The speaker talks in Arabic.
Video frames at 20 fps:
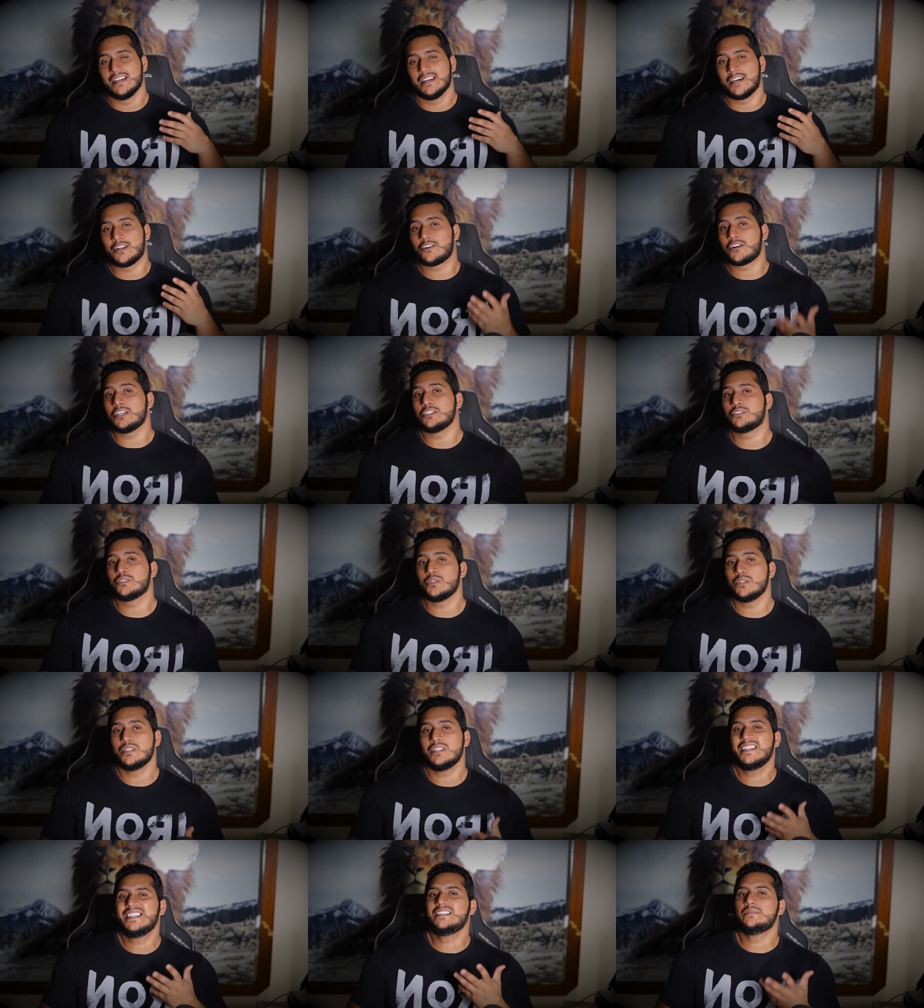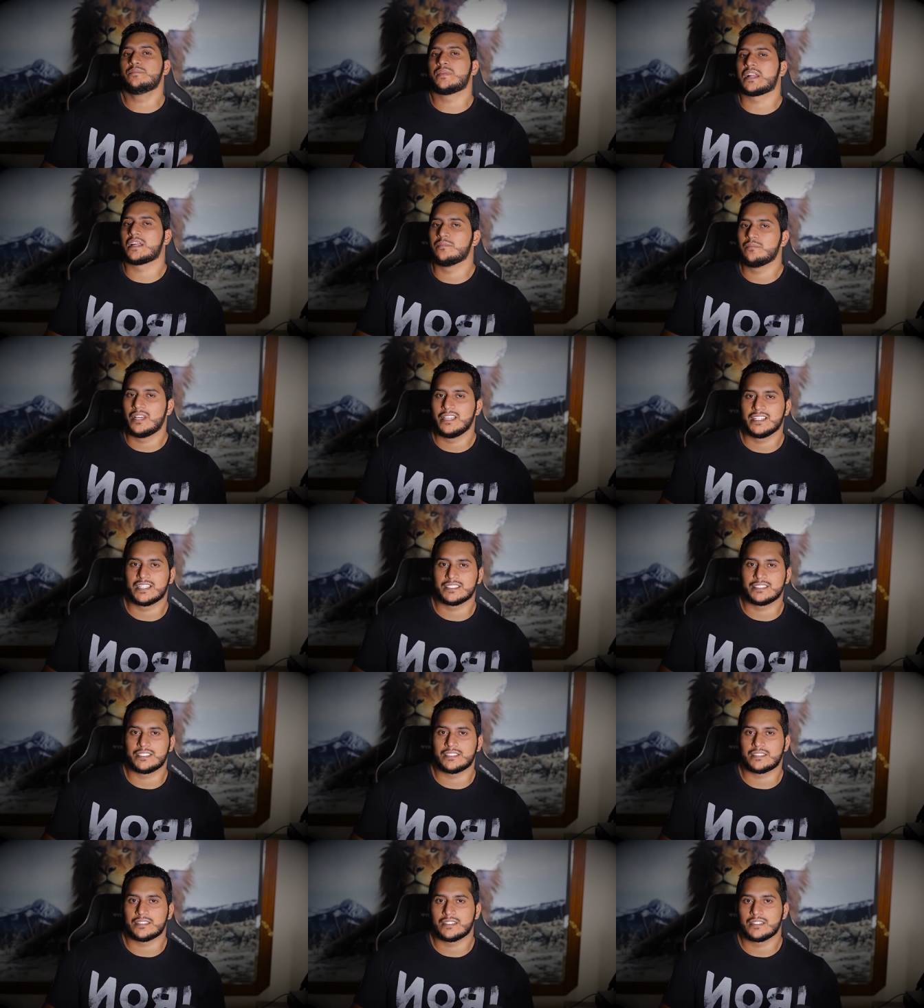الرجل عمره ما
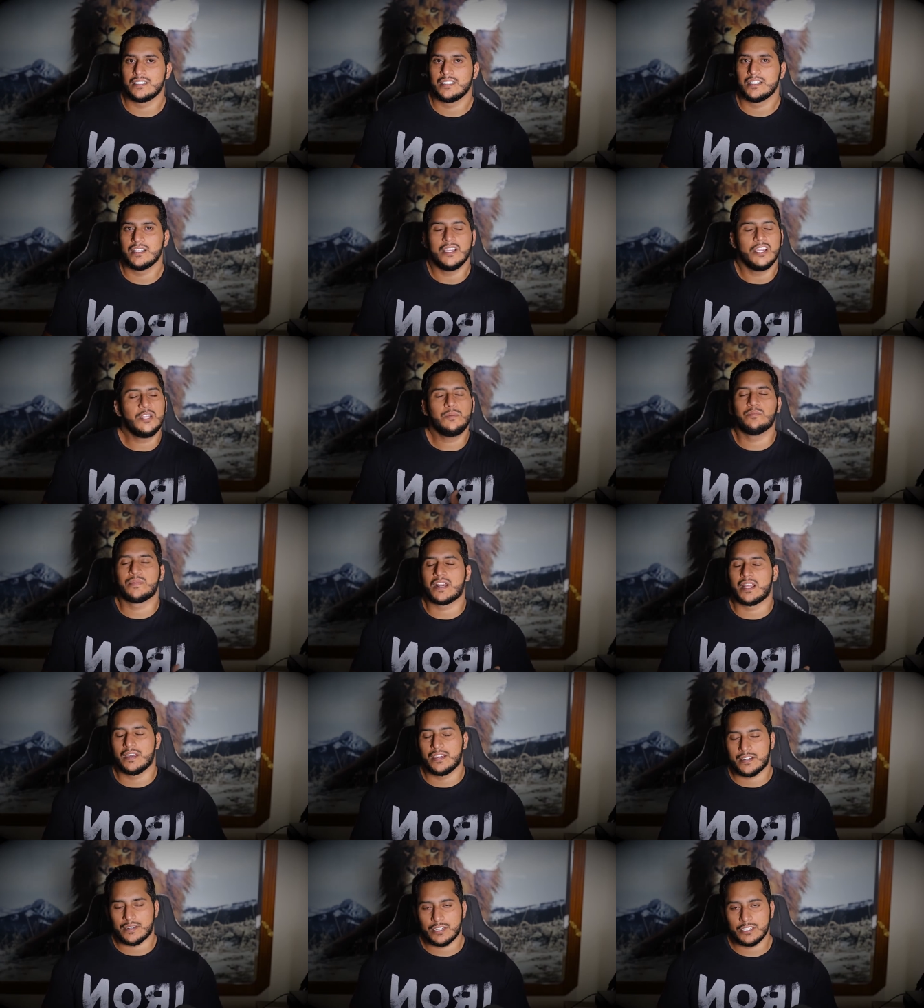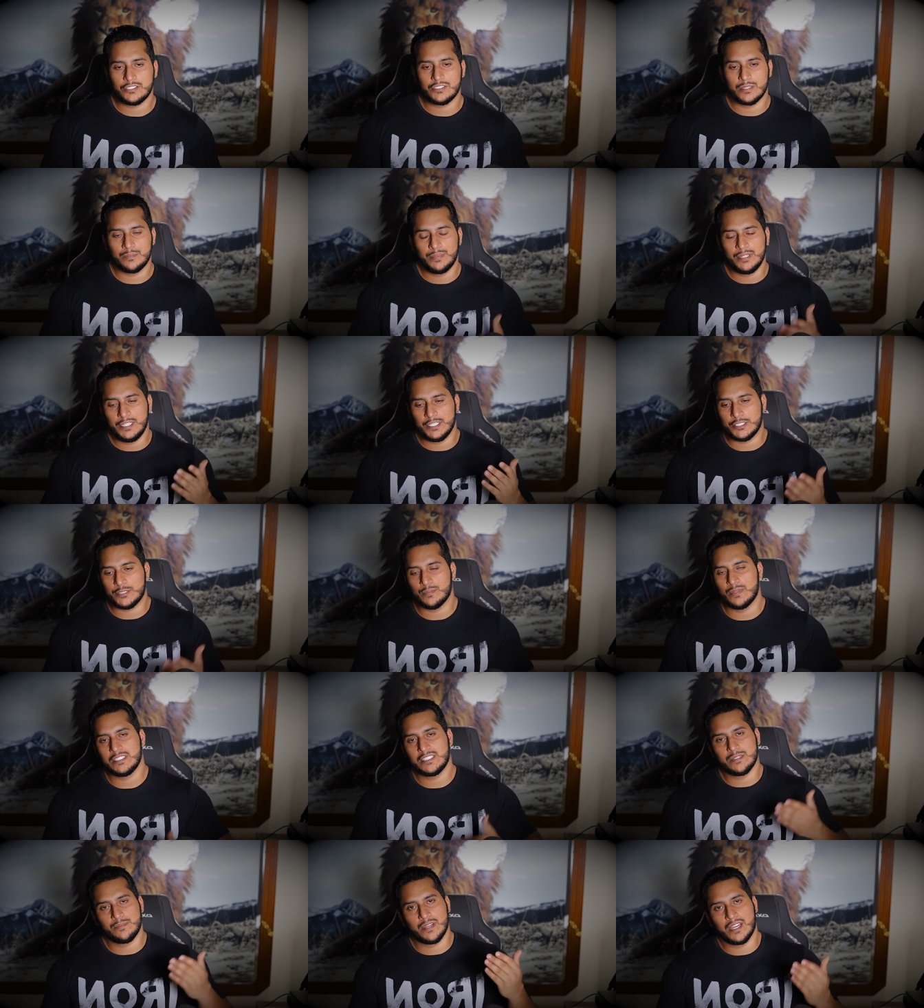يغدر عمره الرجل
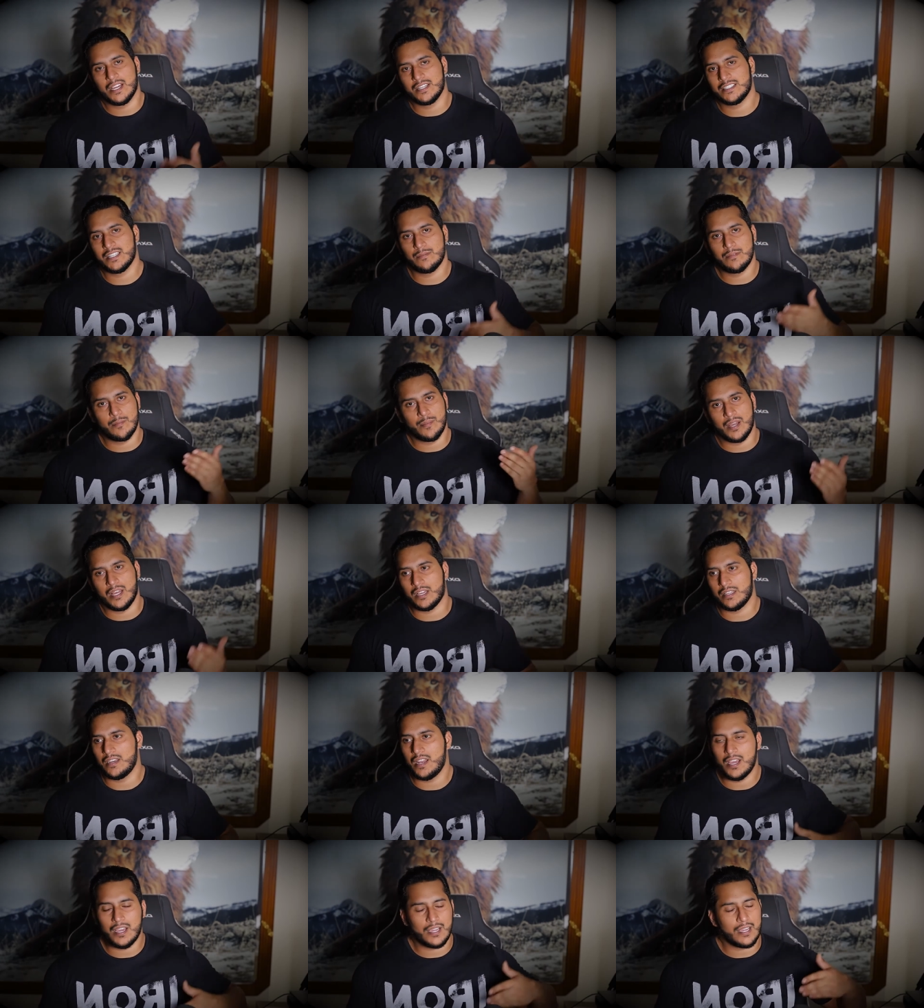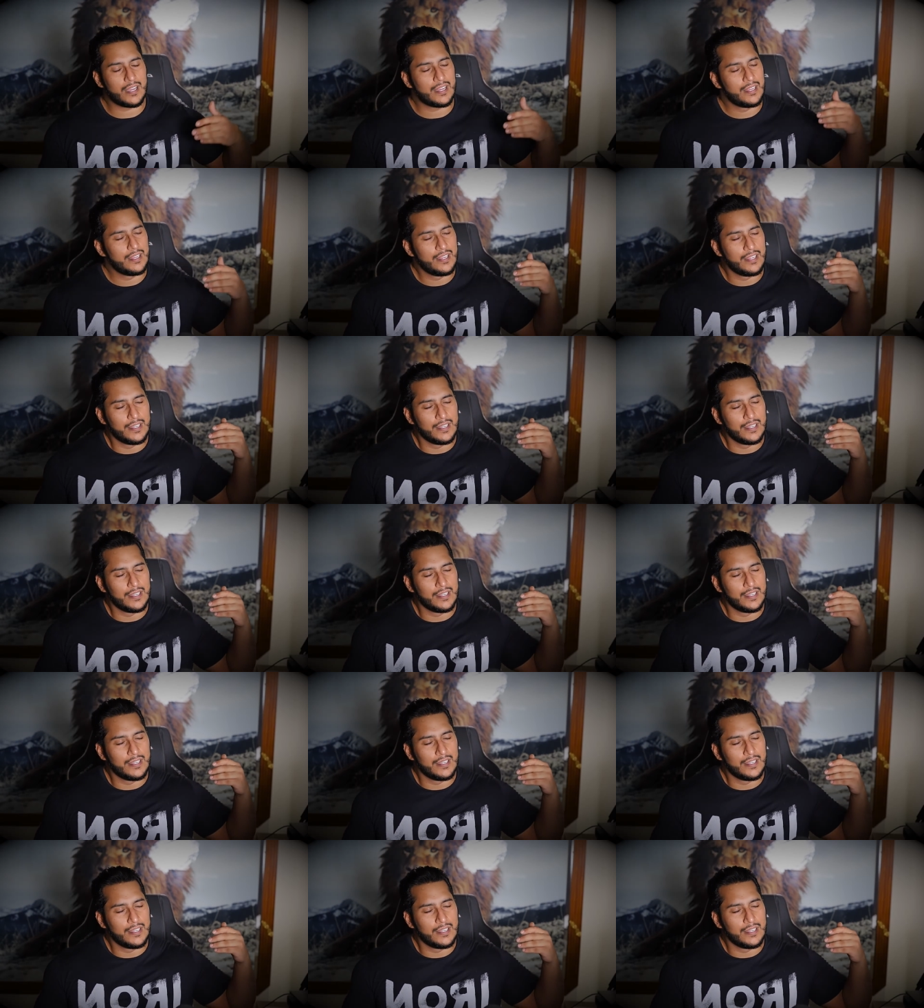بحشمته بأدبه بأخلاقه